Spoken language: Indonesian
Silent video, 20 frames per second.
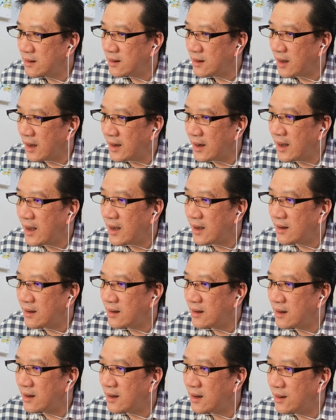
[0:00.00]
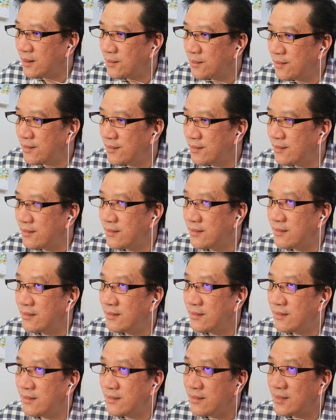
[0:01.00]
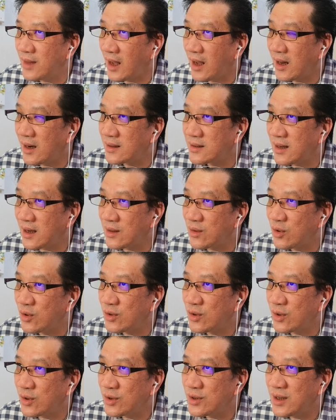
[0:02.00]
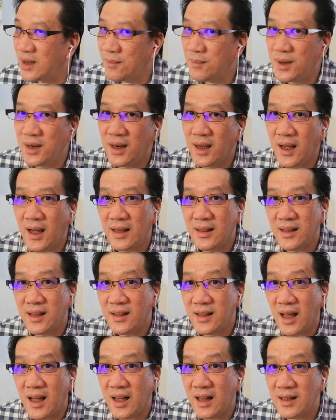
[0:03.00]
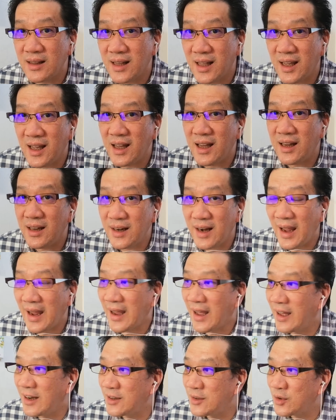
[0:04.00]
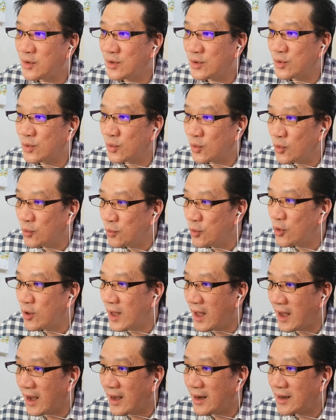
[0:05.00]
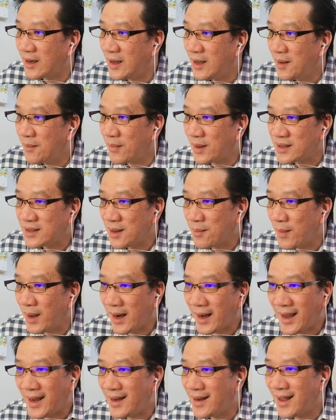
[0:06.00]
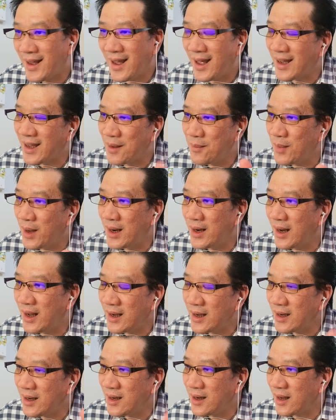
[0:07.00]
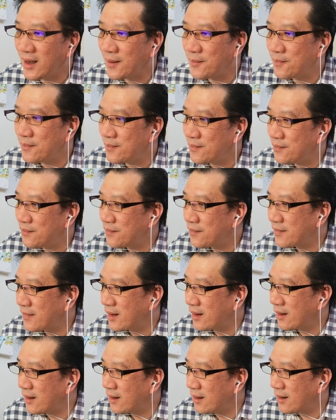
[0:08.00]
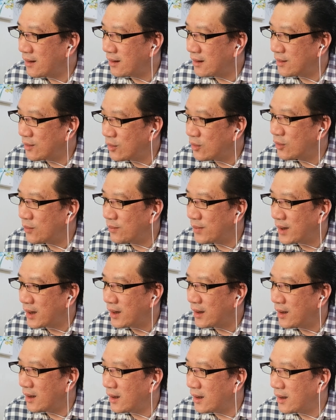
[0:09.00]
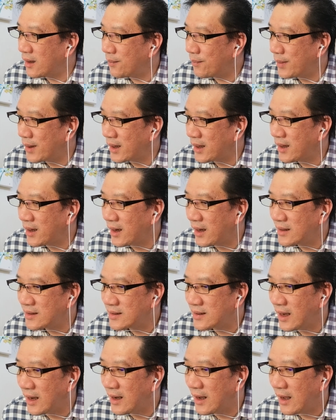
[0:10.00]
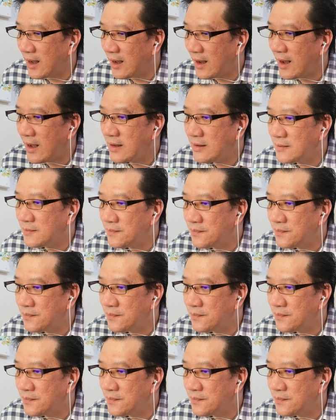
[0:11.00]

Karena tanggal 1 terus dia mendekati tanggal 3 kenaikan suku bunga kan pasti marketnya nggak gimana ini itu per, uh, perkiraan saya ya.